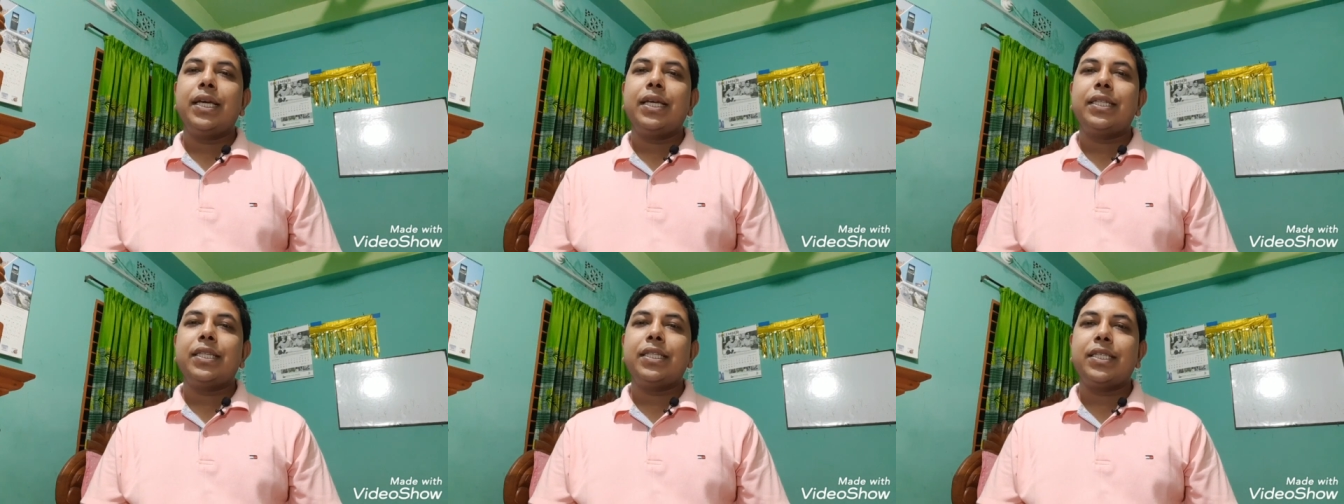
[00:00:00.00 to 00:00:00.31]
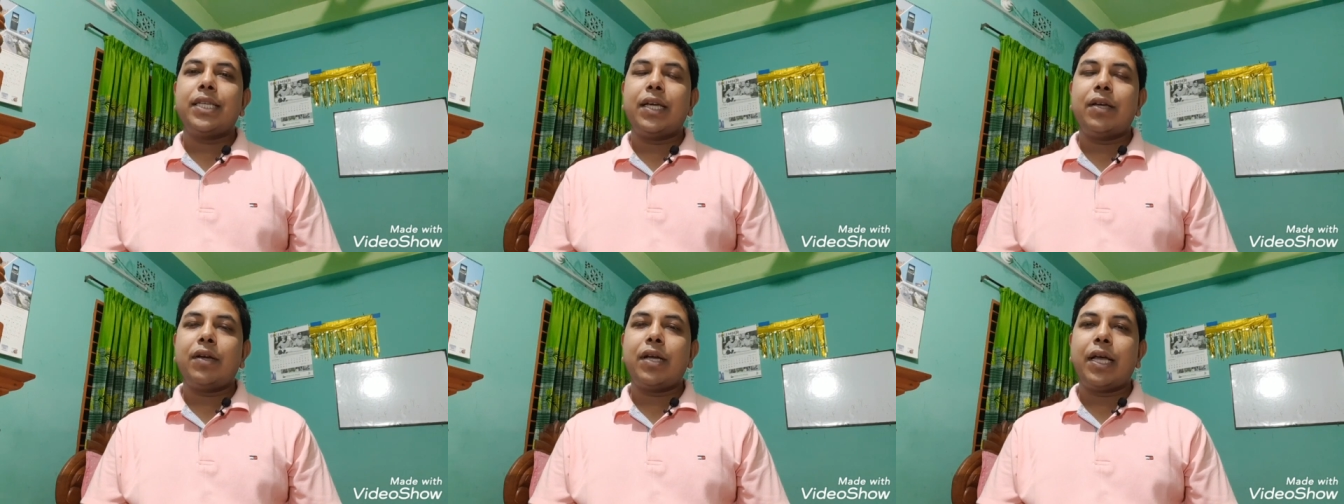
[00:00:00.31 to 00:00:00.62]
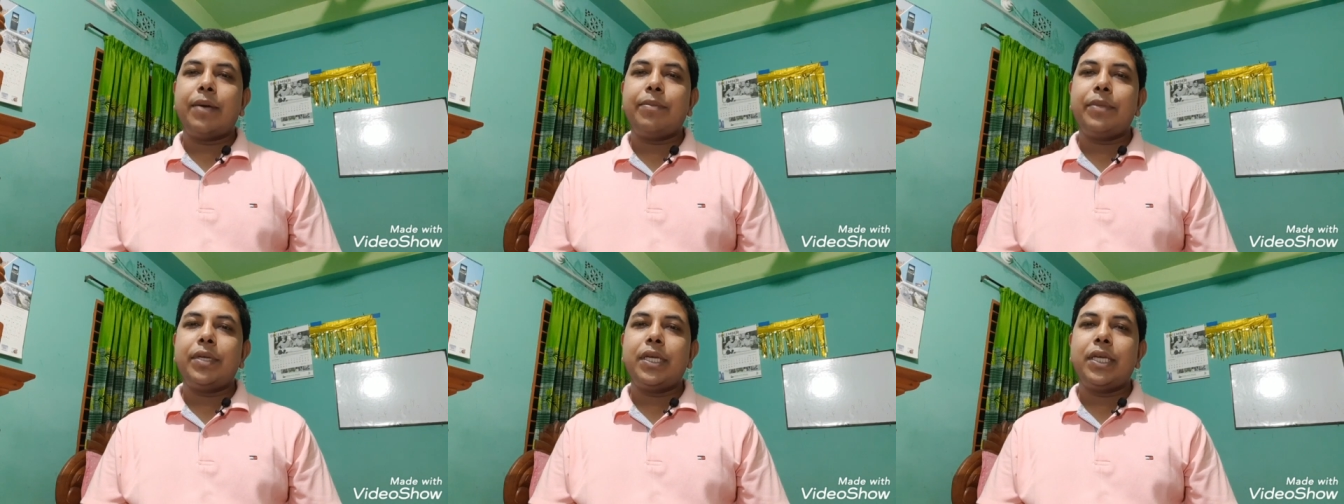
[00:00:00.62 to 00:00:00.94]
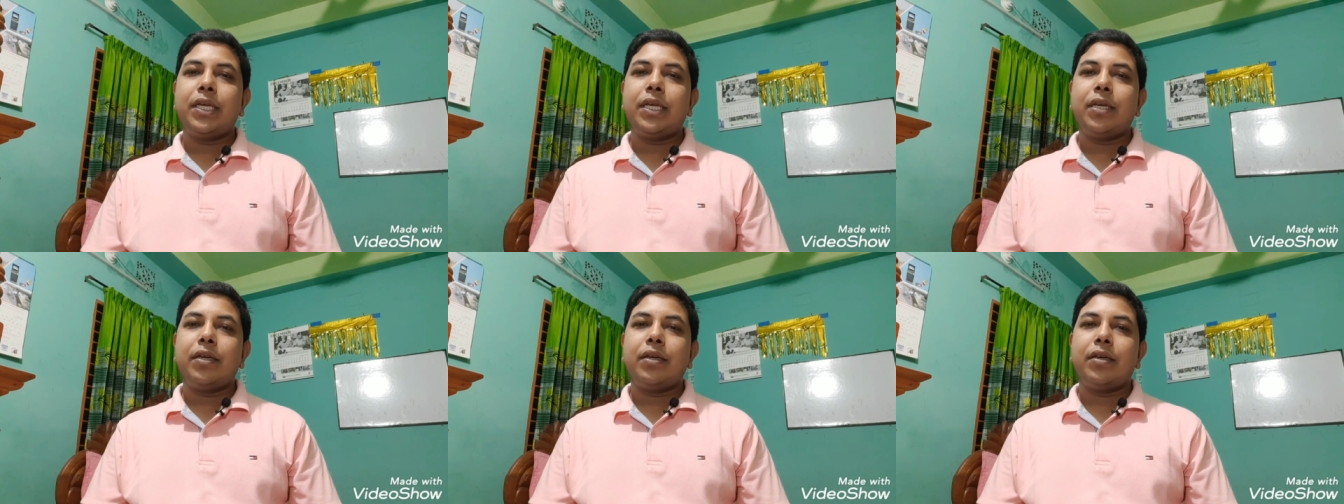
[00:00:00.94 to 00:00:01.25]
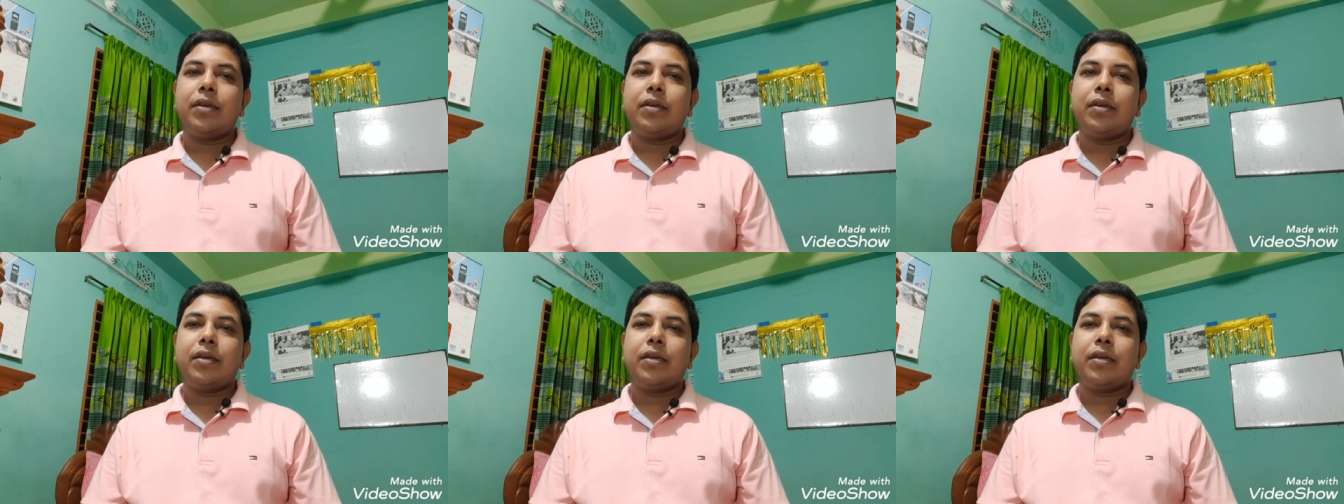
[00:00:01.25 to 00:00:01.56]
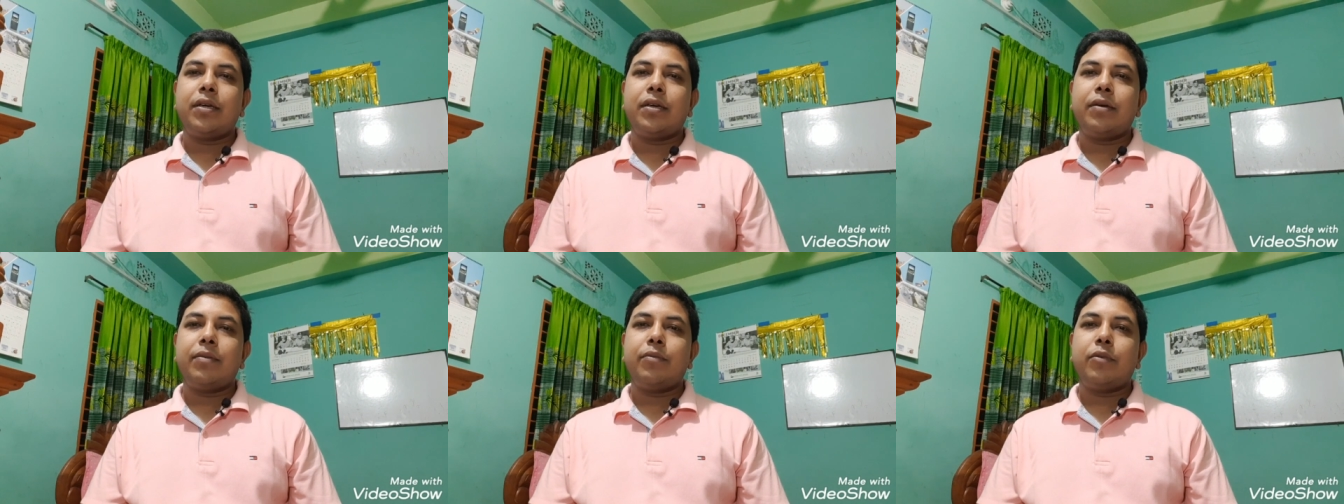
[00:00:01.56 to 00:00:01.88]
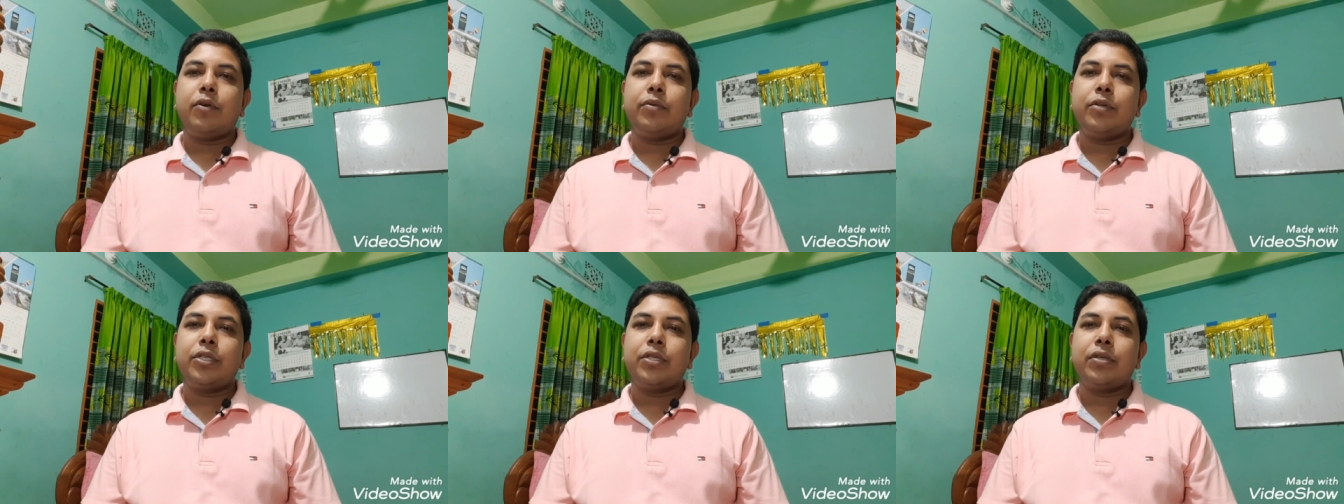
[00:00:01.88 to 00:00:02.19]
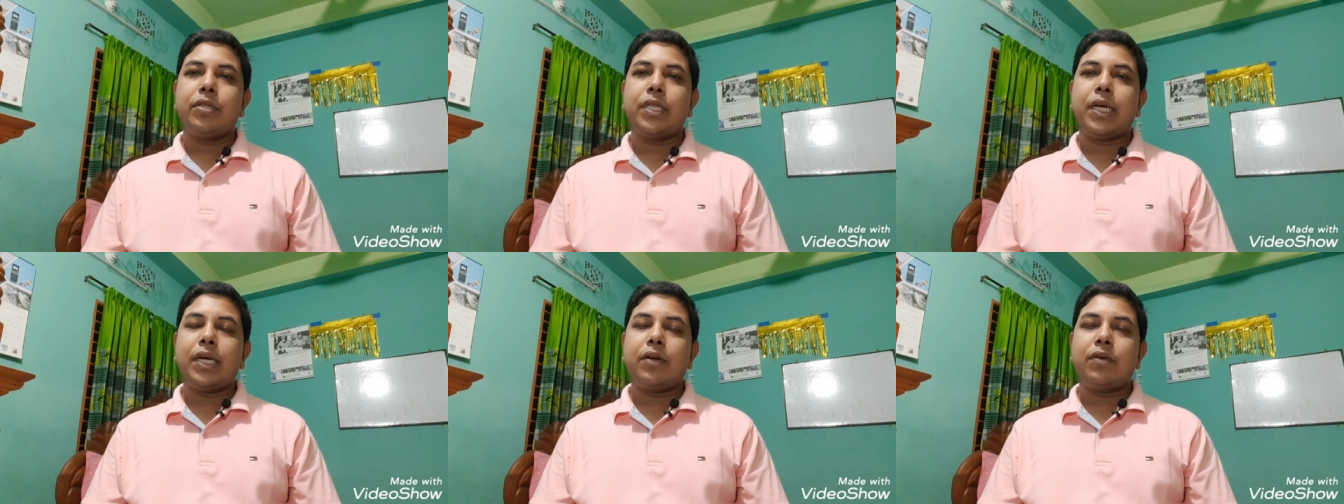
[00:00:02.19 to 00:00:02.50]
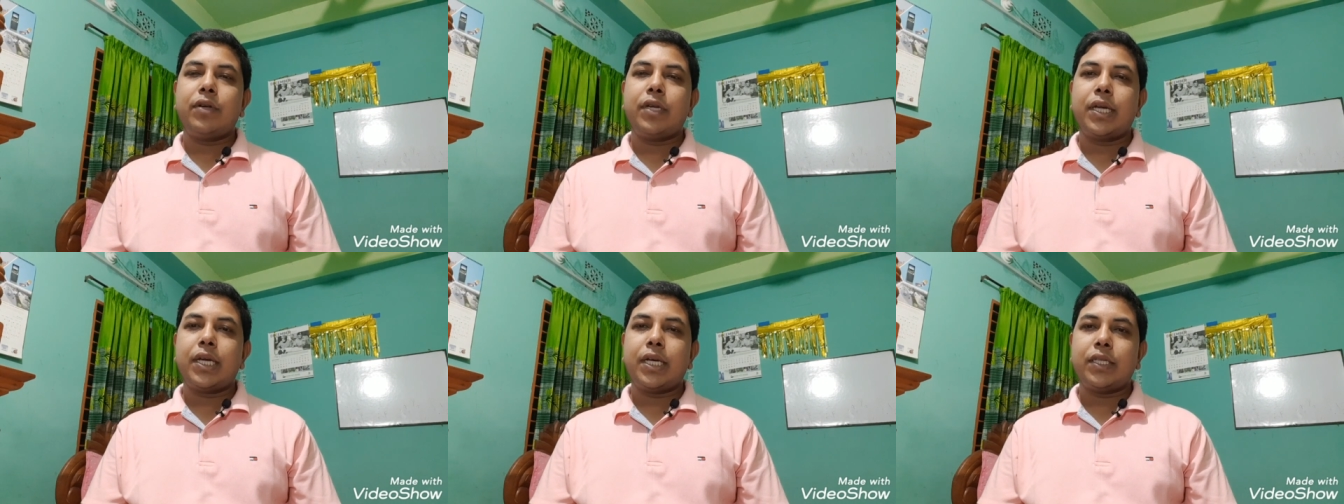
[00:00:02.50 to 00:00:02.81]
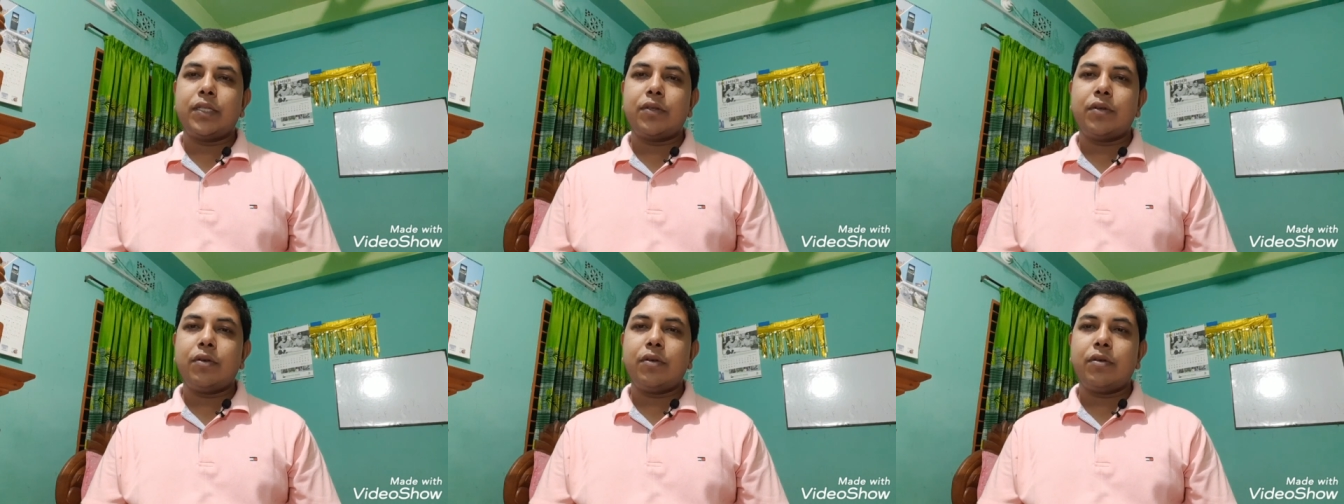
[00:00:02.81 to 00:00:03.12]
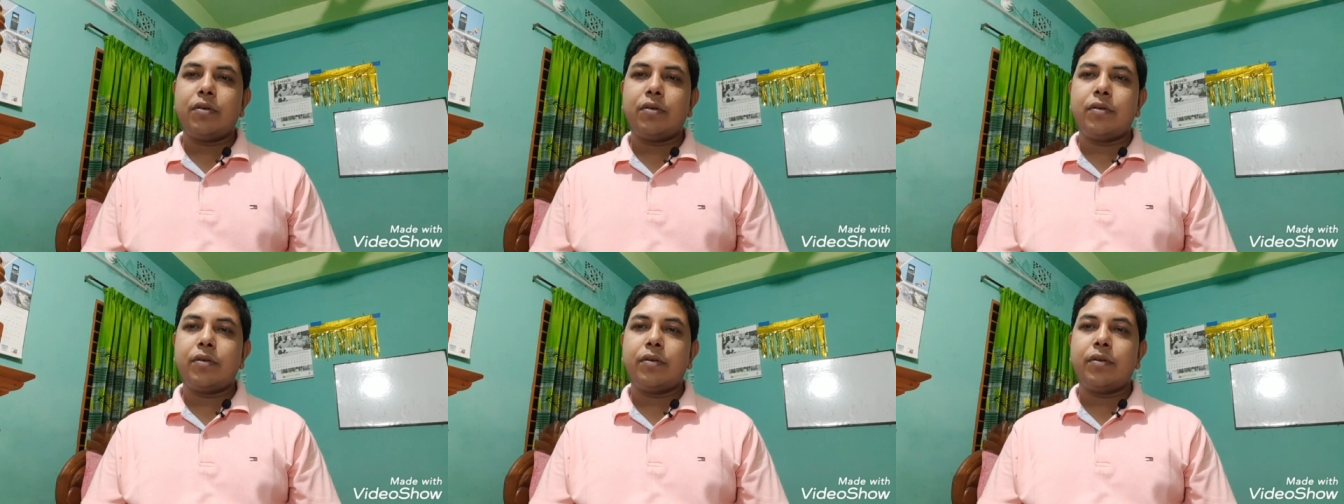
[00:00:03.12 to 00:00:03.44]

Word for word: তো যাই হোক আমি ভবিষ্যতে আরও এই কাজগুলো